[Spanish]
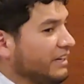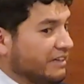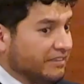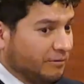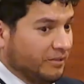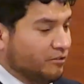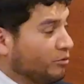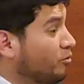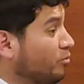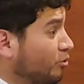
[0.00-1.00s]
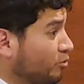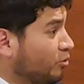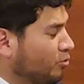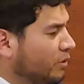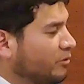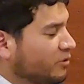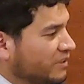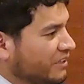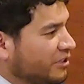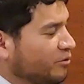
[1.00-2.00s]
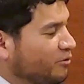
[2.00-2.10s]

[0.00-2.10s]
esta vez como un producto nuevo en nuestra